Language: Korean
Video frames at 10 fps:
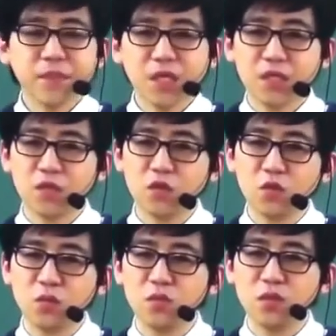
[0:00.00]
십구 조
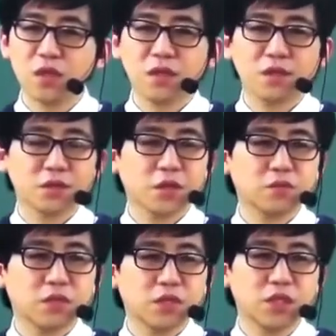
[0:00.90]
본문에서
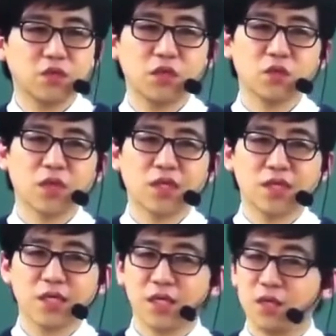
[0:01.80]
처분 등이 취소송의
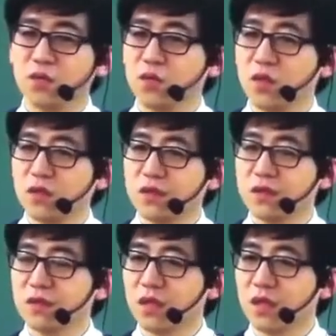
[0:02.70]
대상이라고 되어
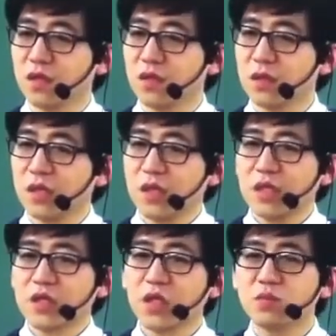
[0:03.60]
있었는데요.
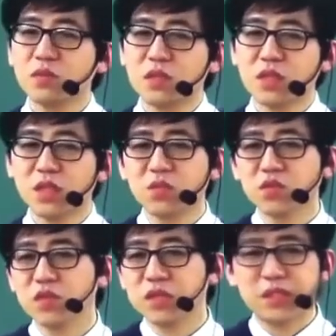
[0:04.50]
처분 등이
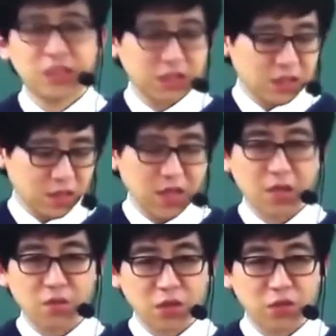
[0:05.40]
무엇인지를
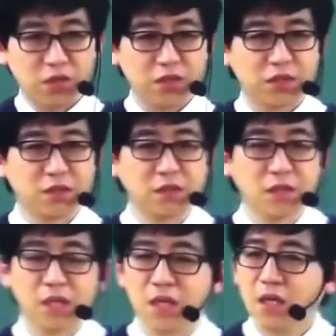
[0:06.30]
알아보기 위해서
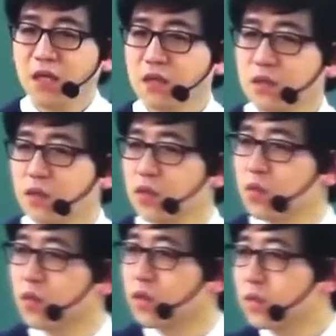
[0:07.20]

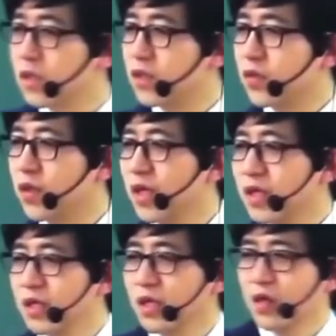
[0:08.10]
행정소송법 이 조 일
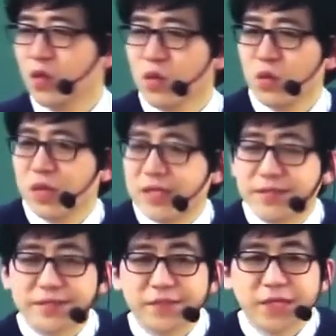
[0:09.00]
항 일 호로
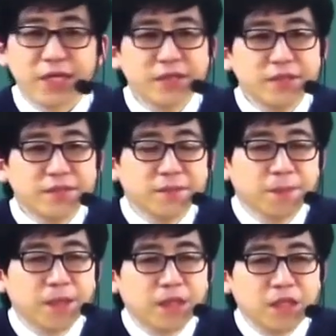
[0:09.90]
갔었습니다.
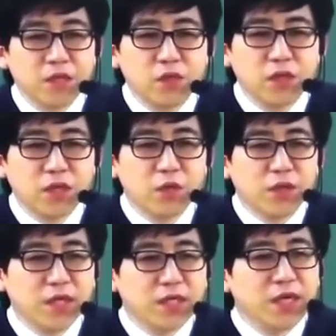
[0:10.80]
이 조 일 항 일 호에
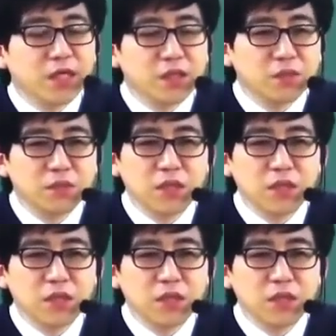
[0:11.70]
가니까 처분